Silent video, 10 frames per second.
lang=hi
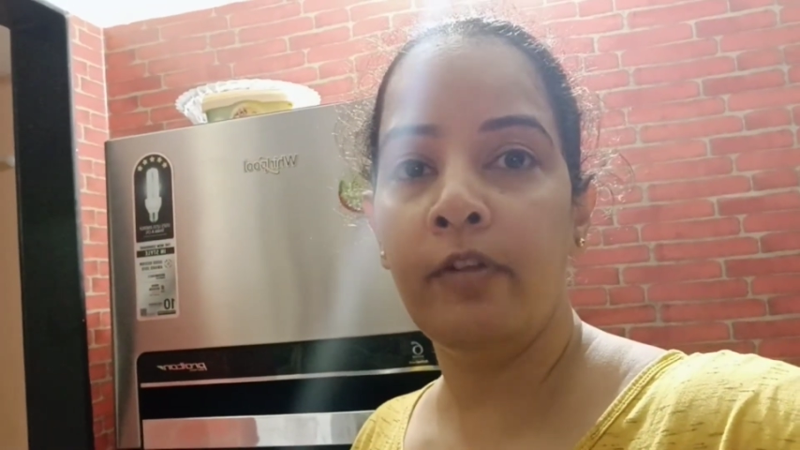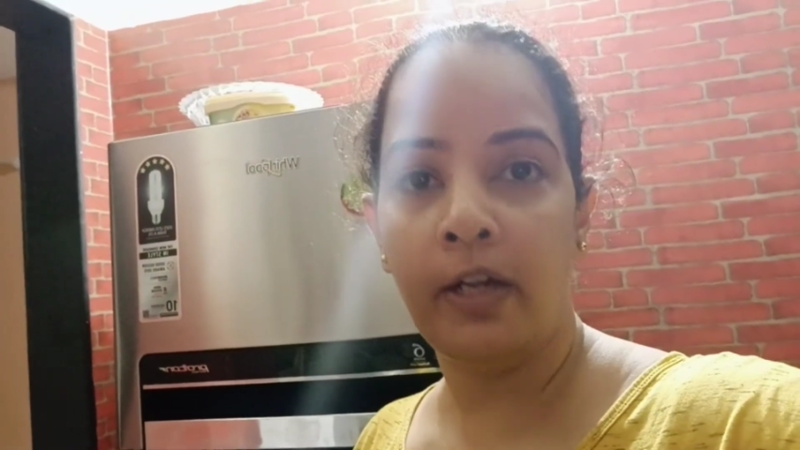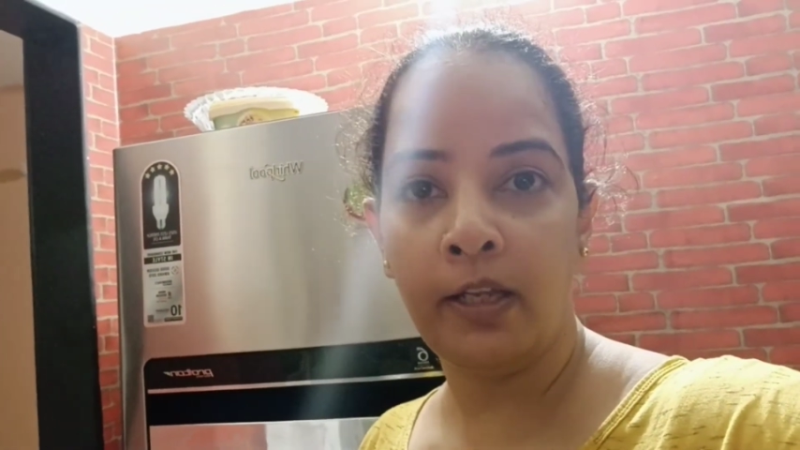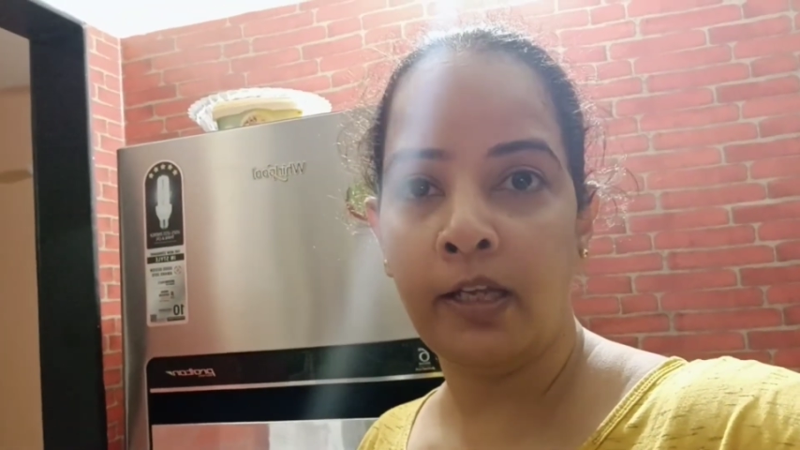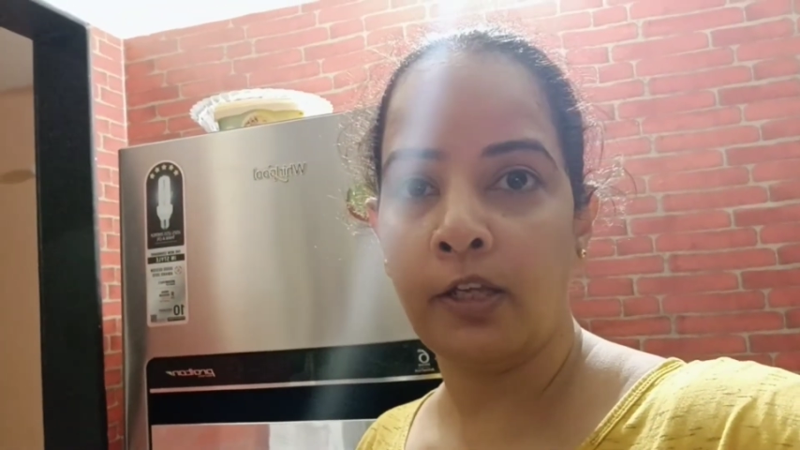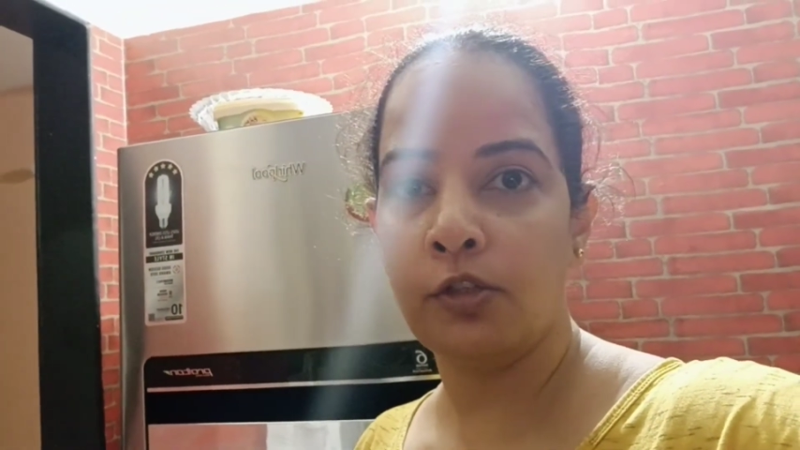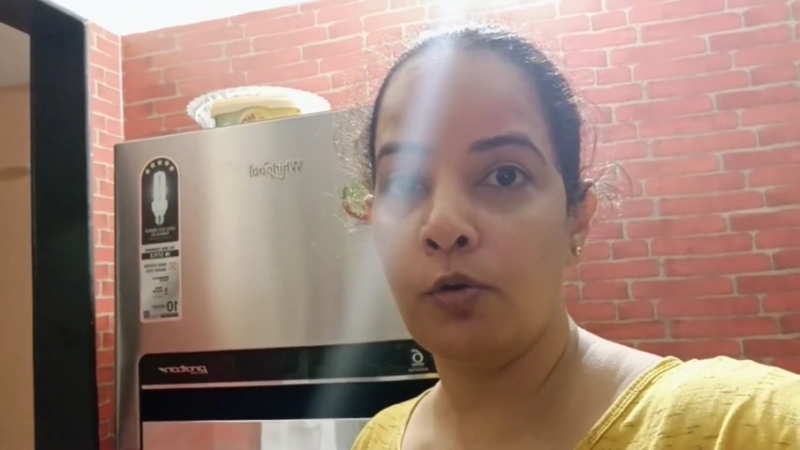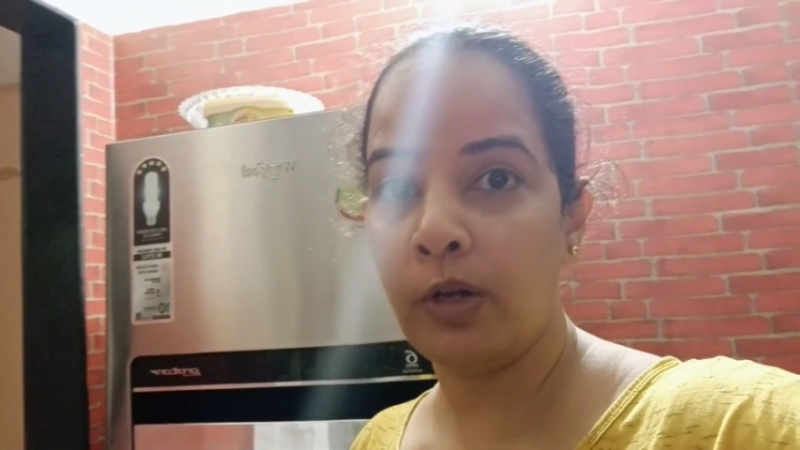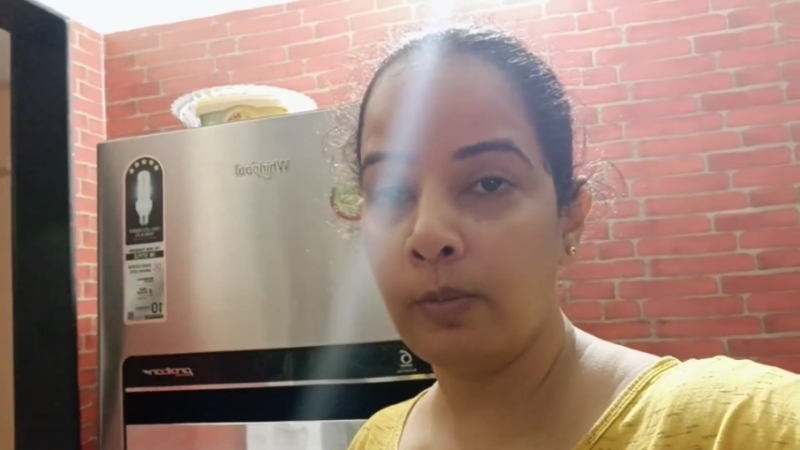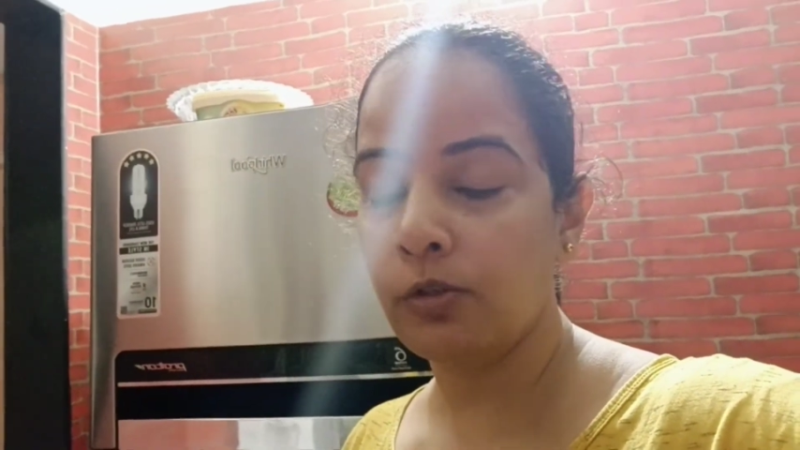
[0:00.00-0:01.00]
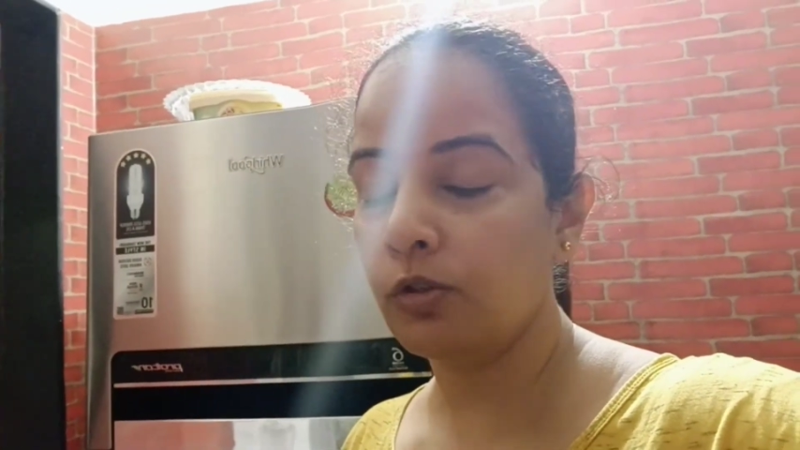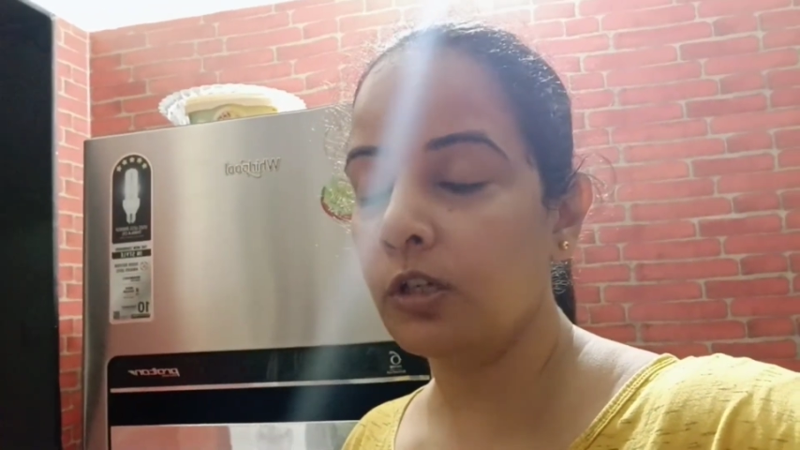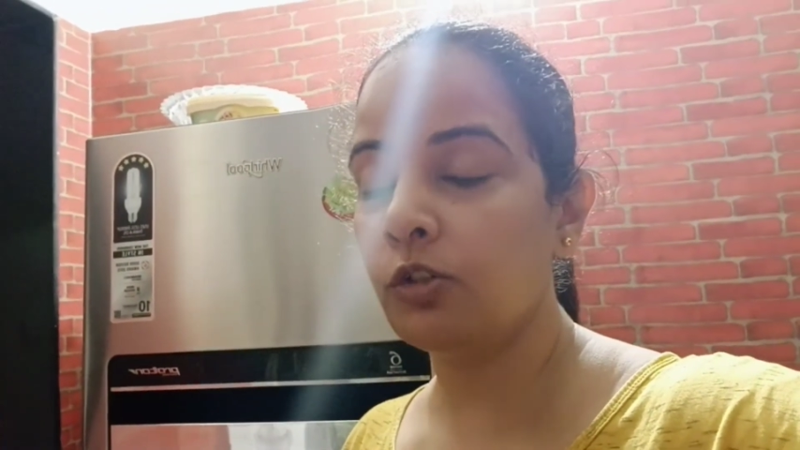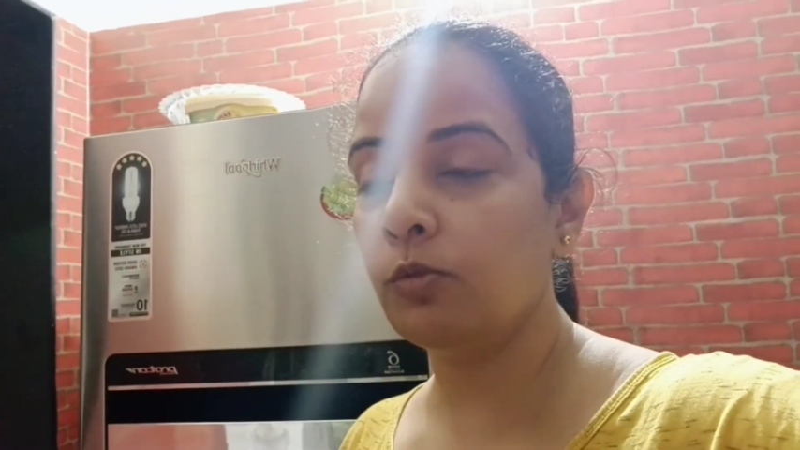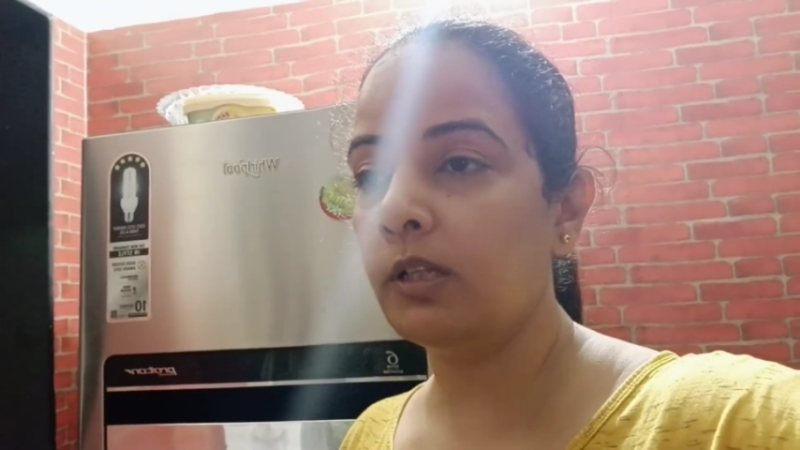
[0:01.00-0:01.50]
वेटिंग है छोटे बच्चों का
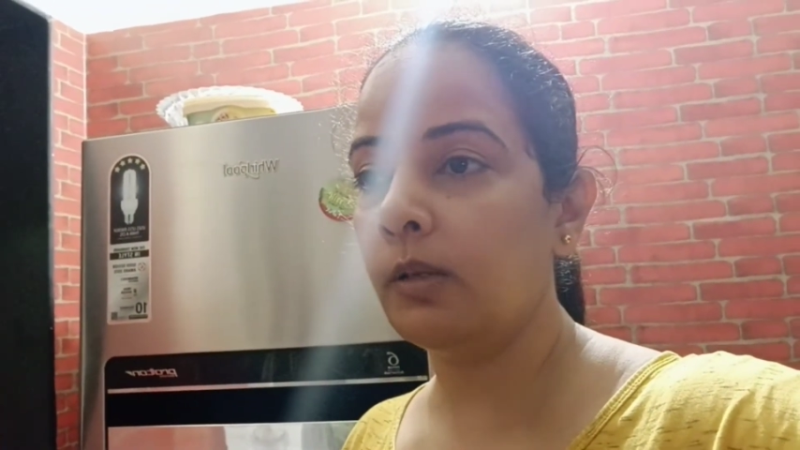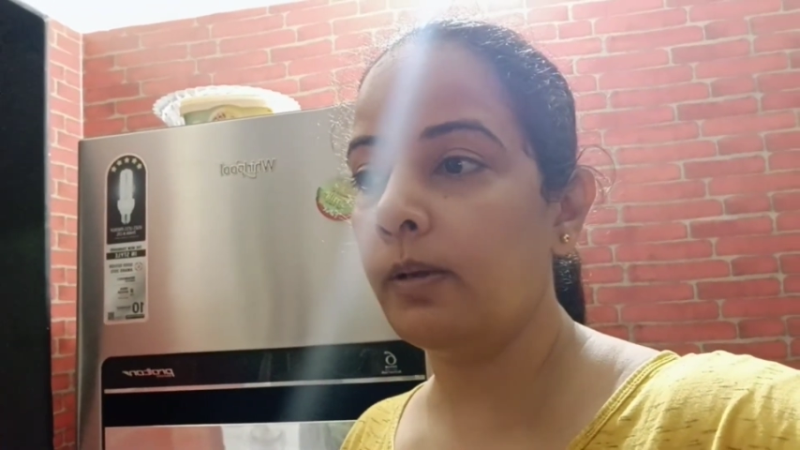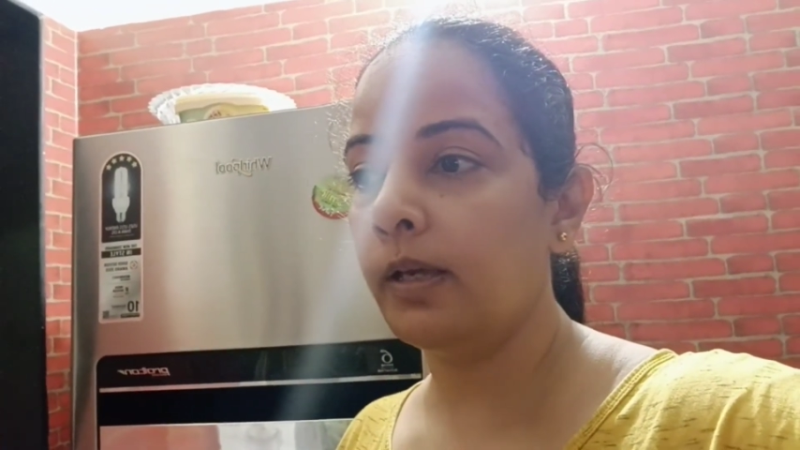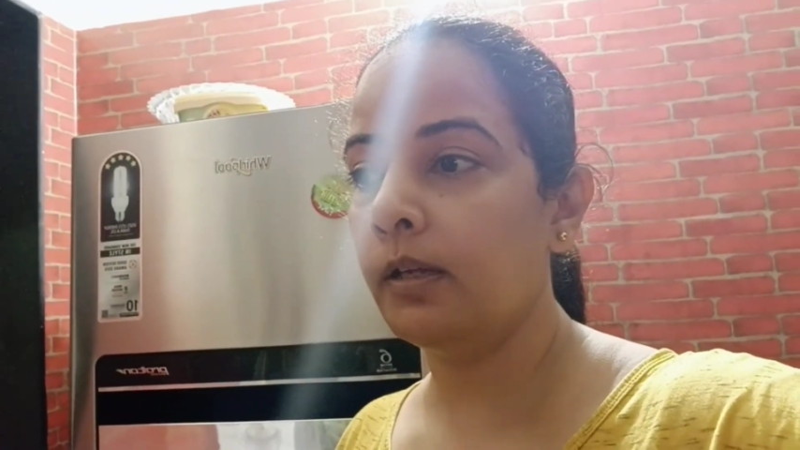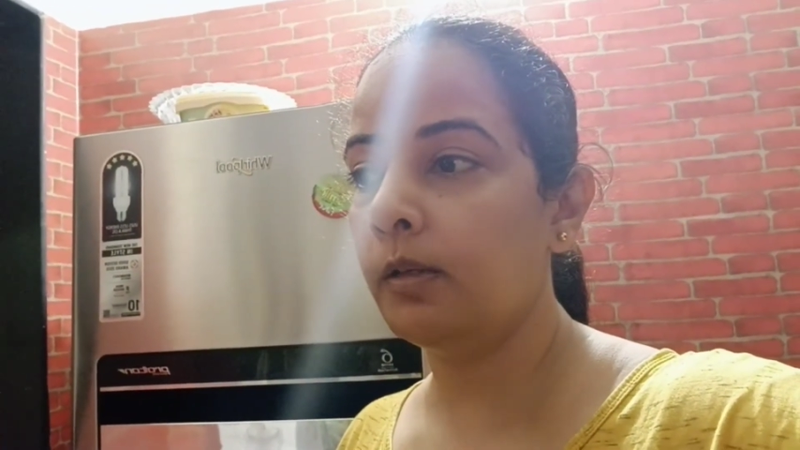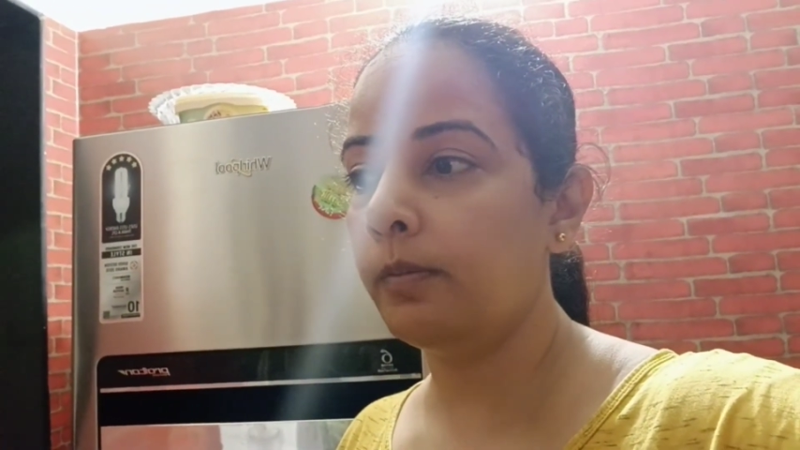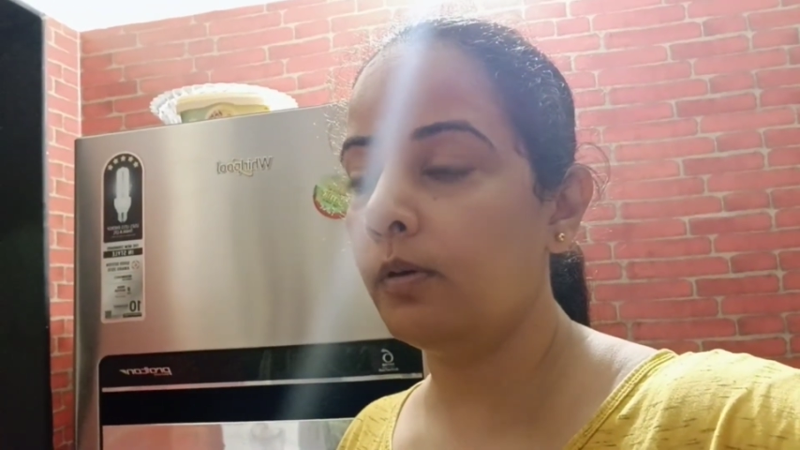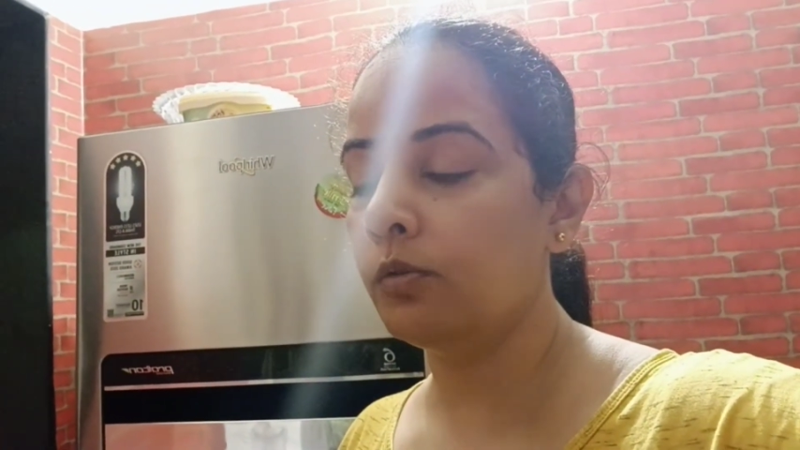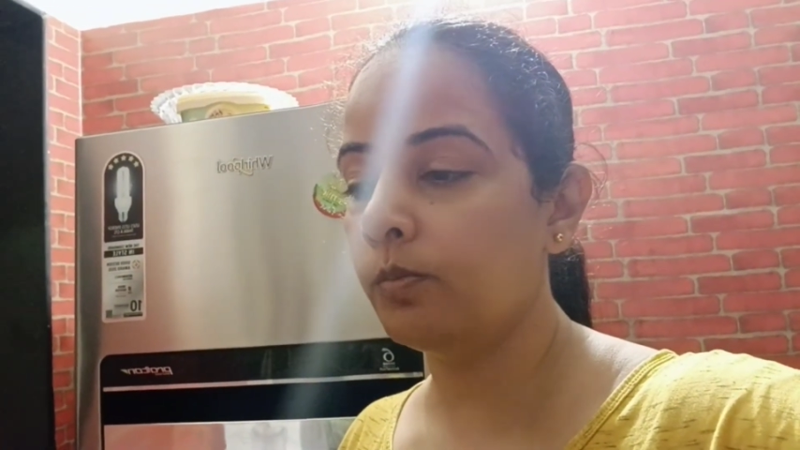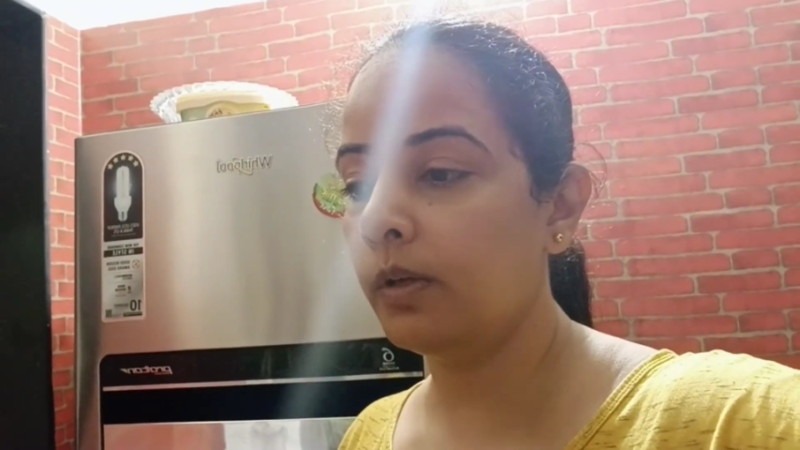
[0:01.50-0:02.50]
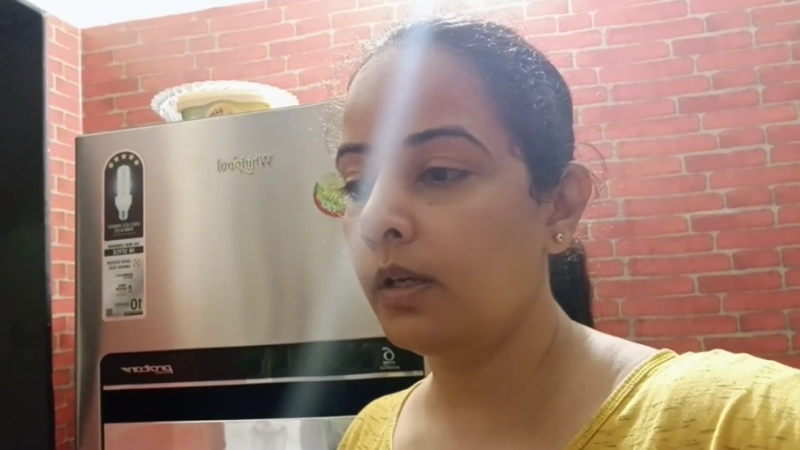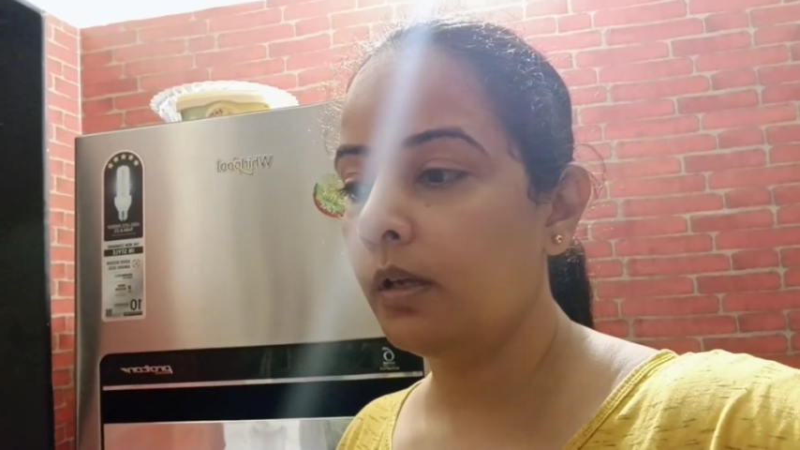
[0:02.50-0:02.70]
जो मतलब है उसमें